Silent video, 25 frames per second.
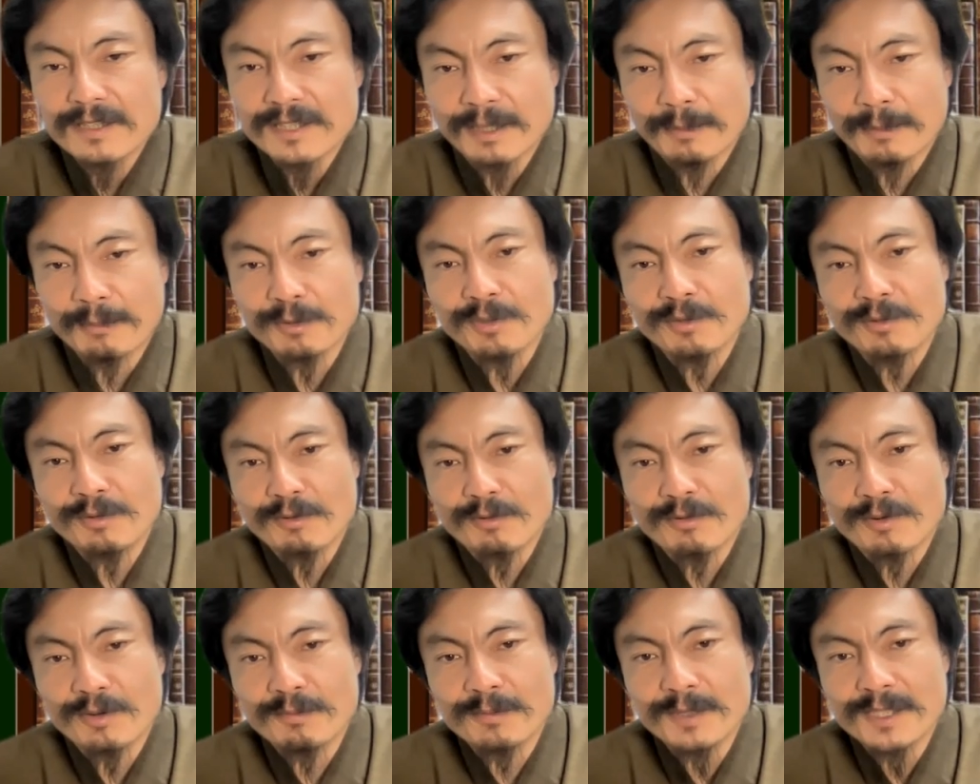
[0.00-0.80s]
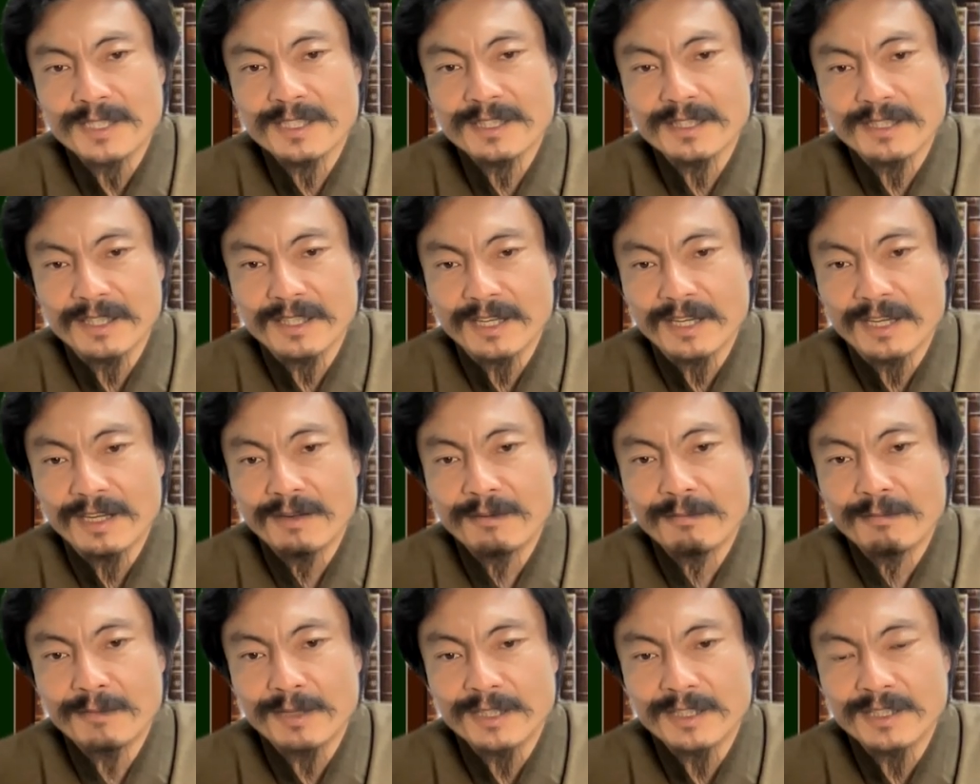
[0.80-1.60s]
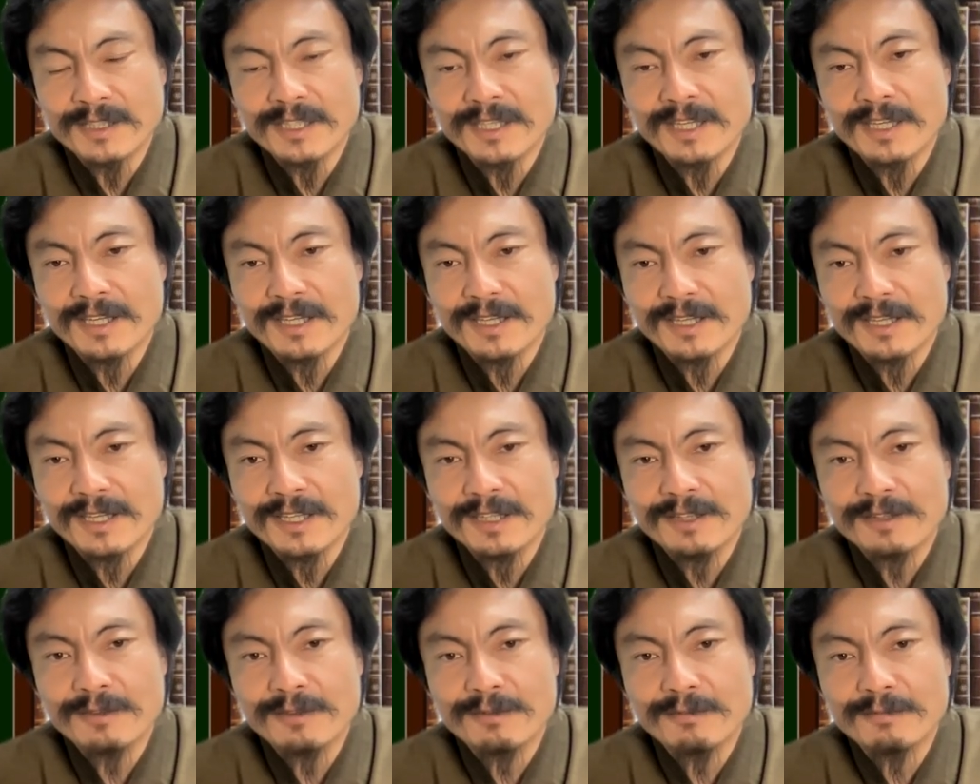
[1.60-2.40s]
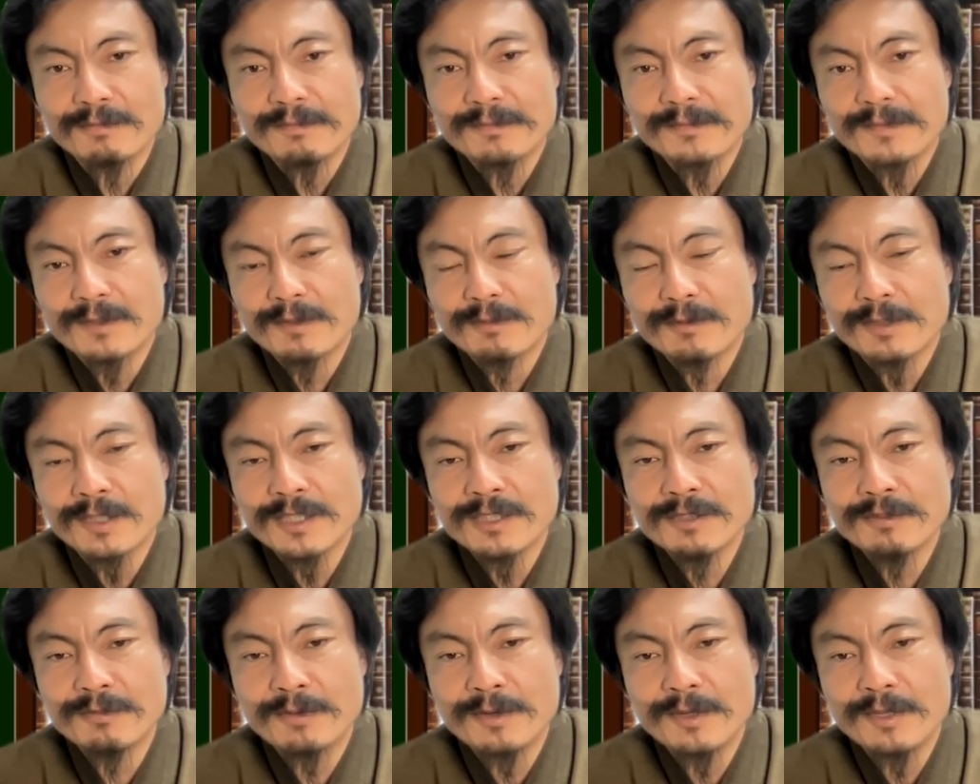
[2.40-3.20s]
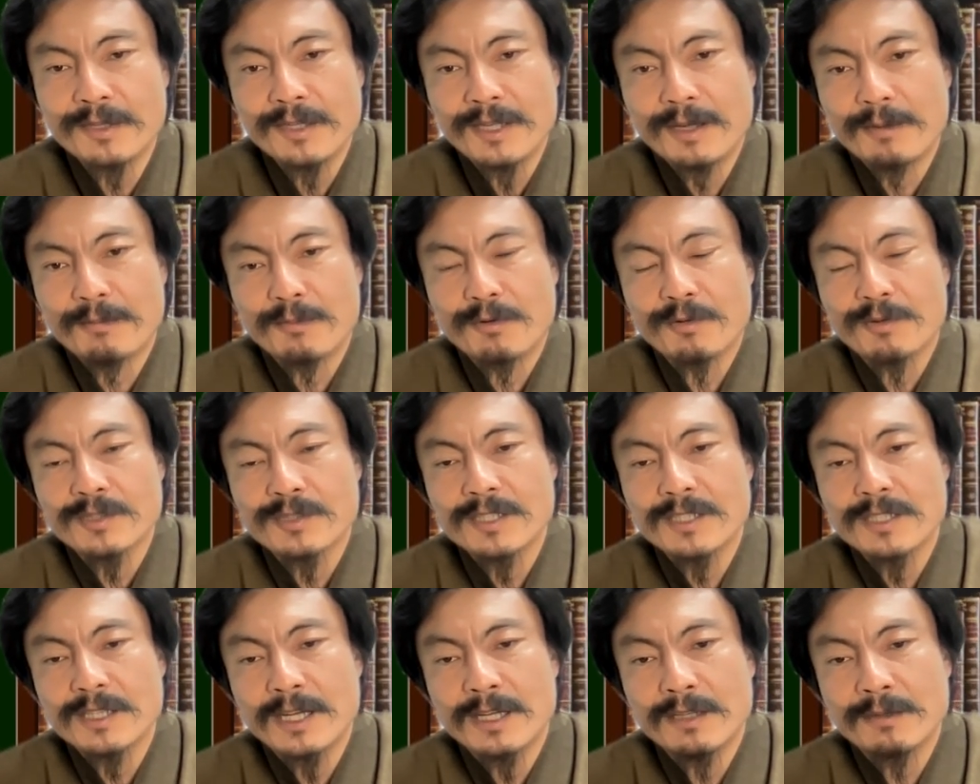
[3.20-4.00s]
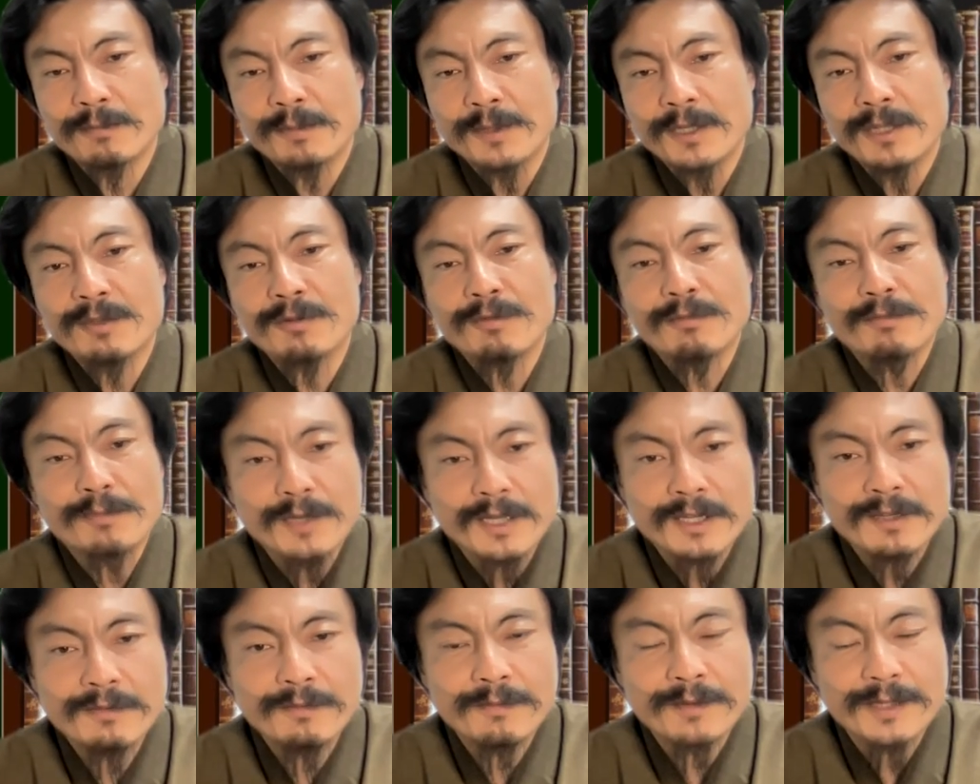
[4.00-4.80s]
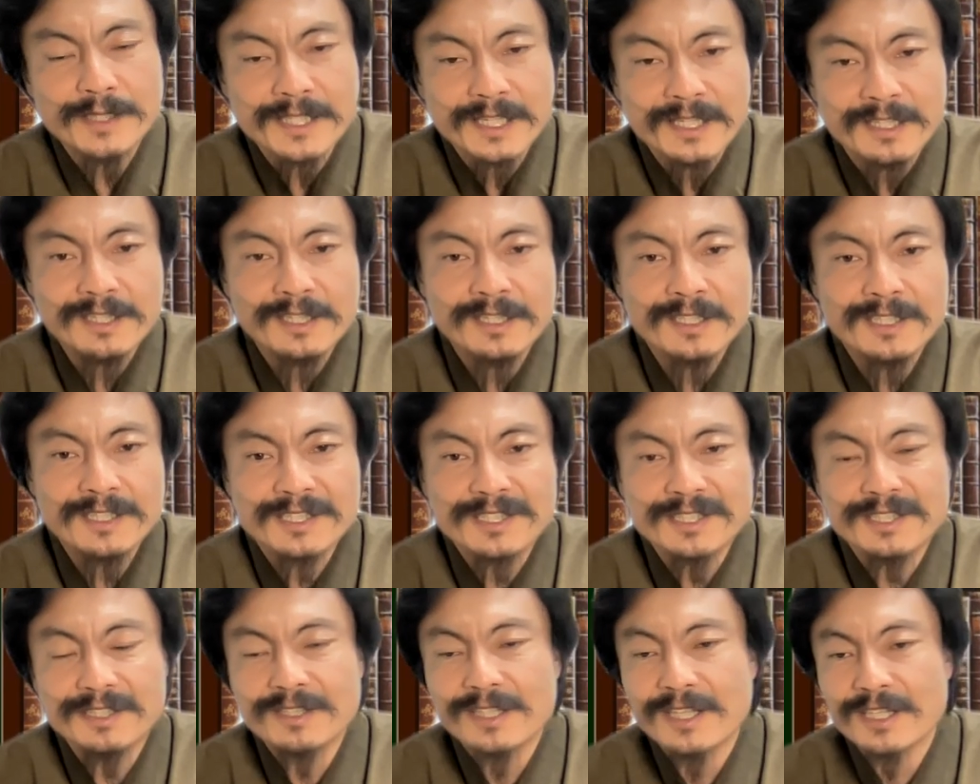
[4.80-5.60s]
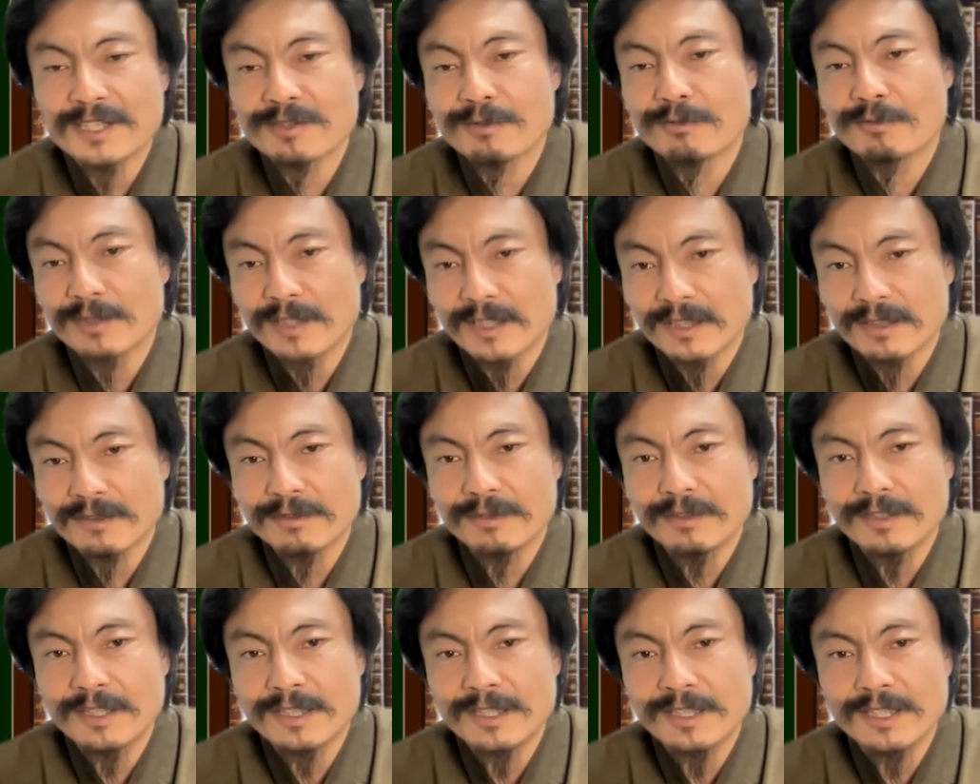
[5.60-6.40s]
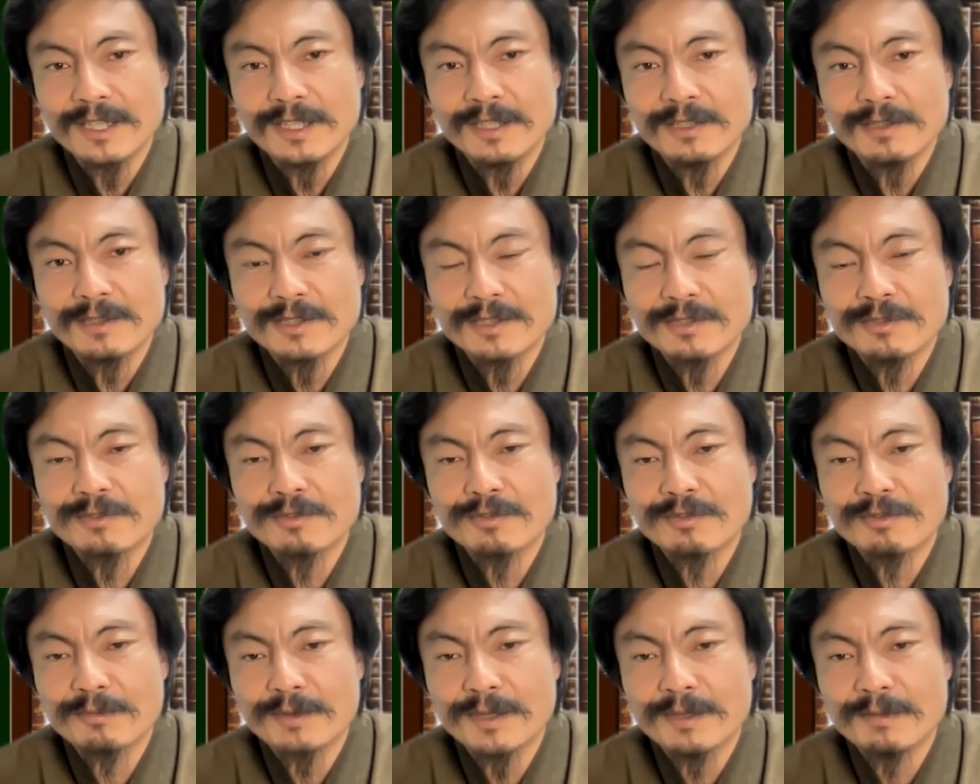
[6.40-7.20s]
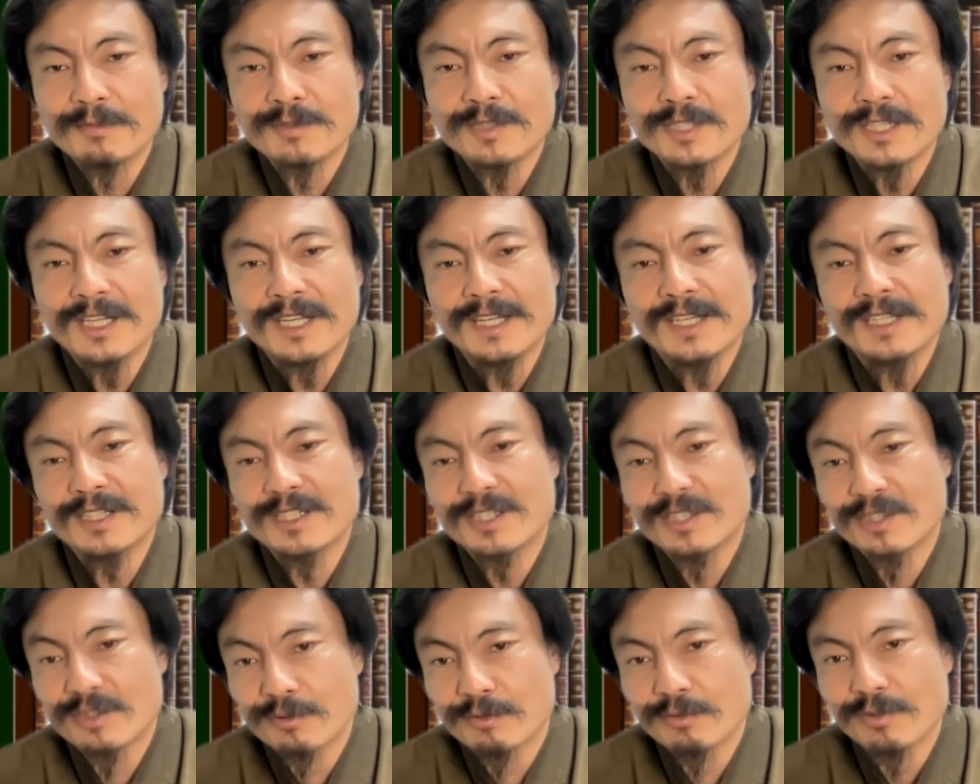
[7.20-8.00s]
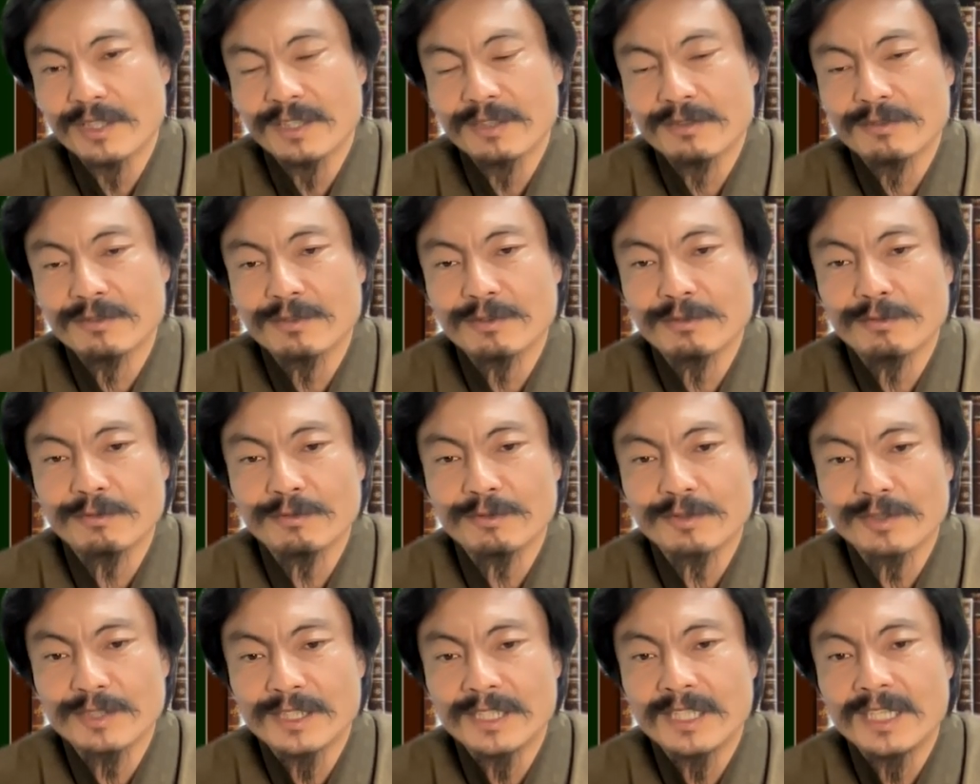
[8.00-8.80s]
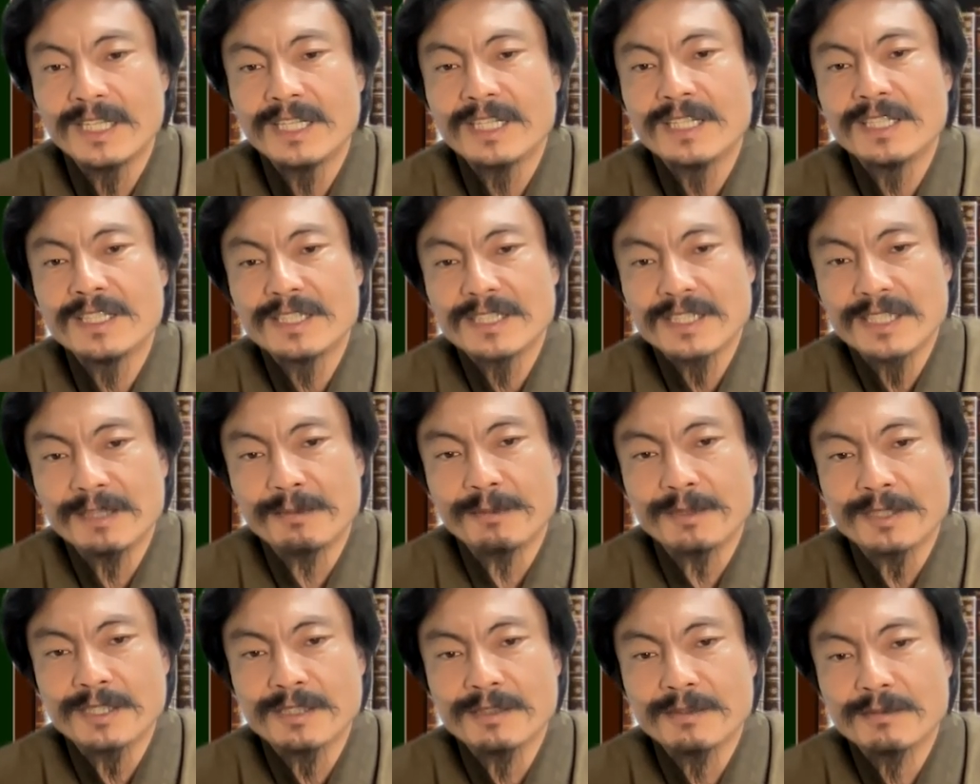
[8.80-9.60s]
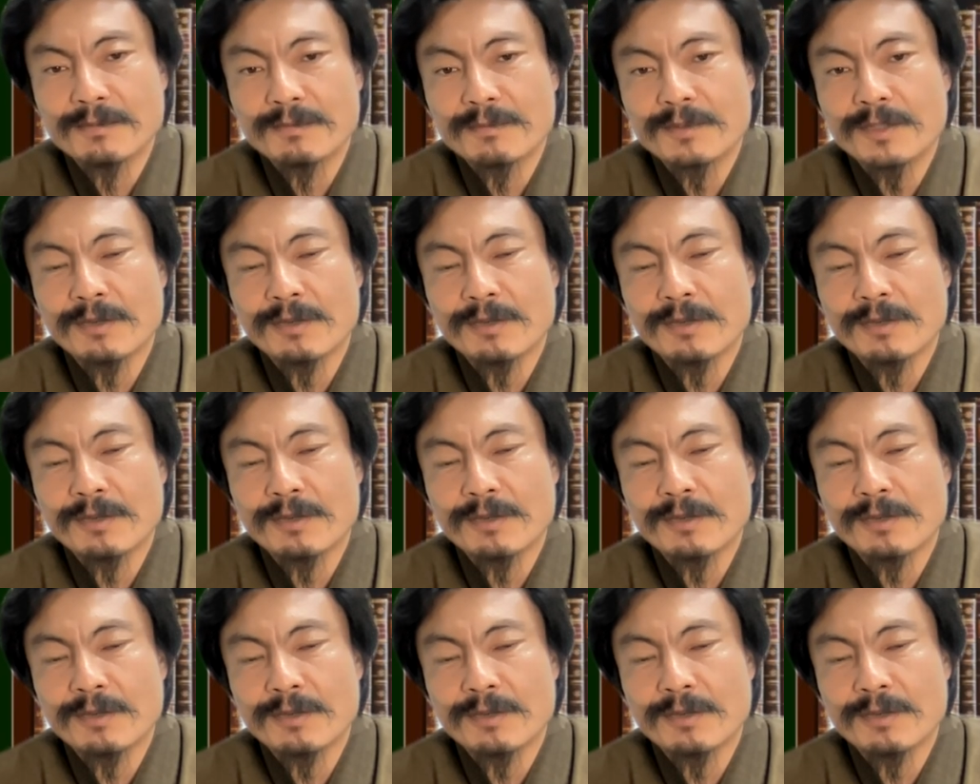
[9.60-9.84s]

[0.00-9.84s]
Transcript: 手元に残りますんでね、まあ、いいんじゃないかな私の場合はね、もうあのペットの場合はまあ3ヶ月で焼却で、通常の場合も2ヶ月で焼却ってことにしてます。